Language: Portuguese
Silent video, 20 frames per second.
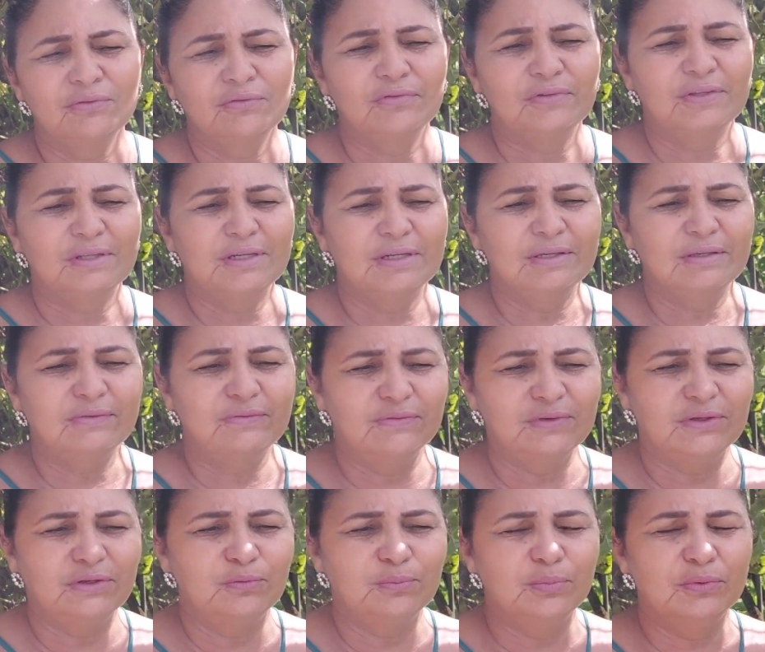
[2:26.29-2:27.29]
Os três
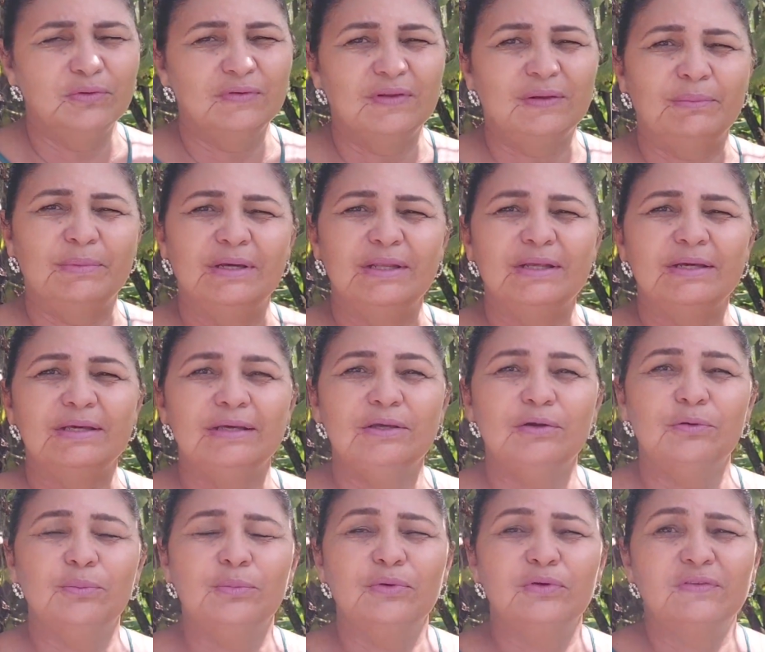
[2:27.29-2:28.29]
vídeos por semana
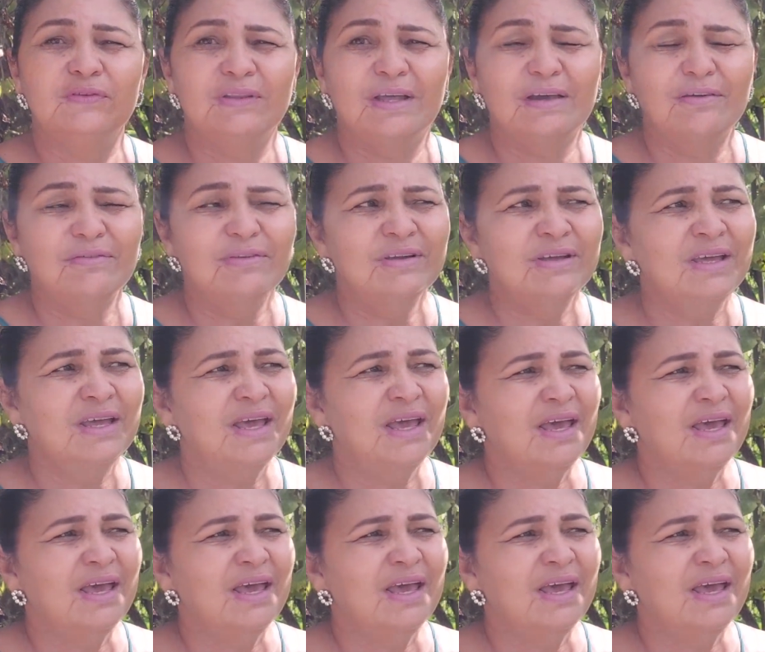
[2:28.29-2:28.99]
que eu postava,